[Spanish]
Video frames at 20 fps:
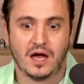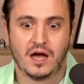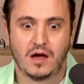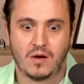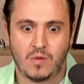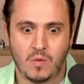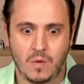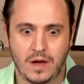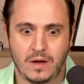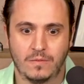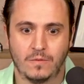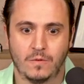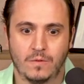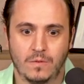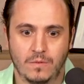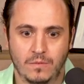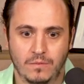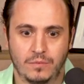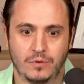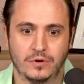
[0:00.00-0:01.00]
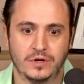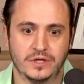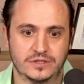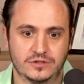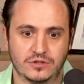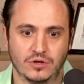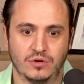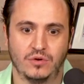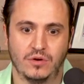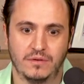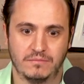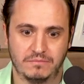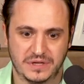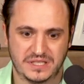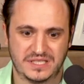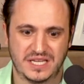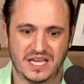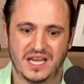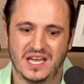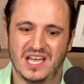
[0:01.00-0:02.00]
a huevo, por esto lo
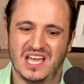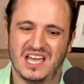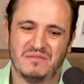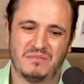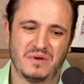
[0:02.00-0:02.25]
empecé.